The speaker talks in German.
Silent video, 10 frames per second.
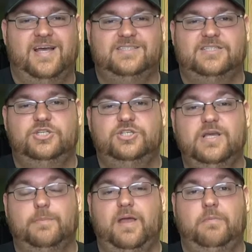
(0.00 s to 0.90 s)
herzlich
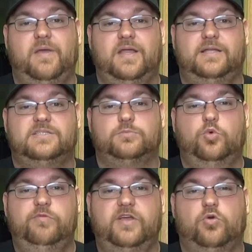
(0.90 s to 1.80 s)
hier bei Bennys
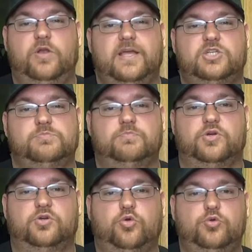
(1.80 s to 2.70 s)
Movie Collection
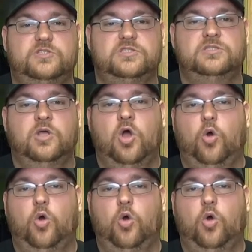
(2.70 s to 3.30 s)
begrüßen